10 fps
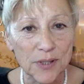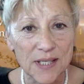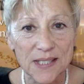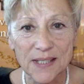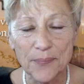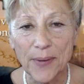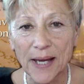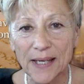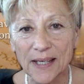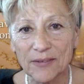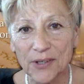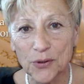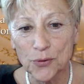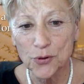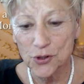n'hésitez pas,
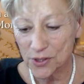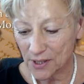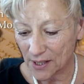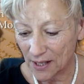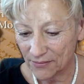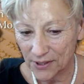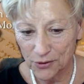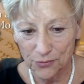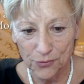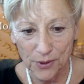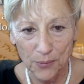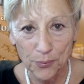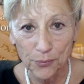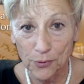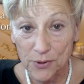écrivez-nous, je serai ravie de vous
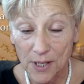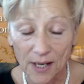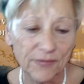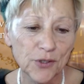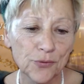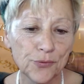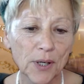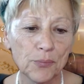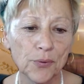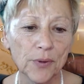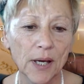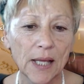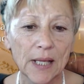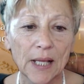répondre, on sera ravie de vous répondre.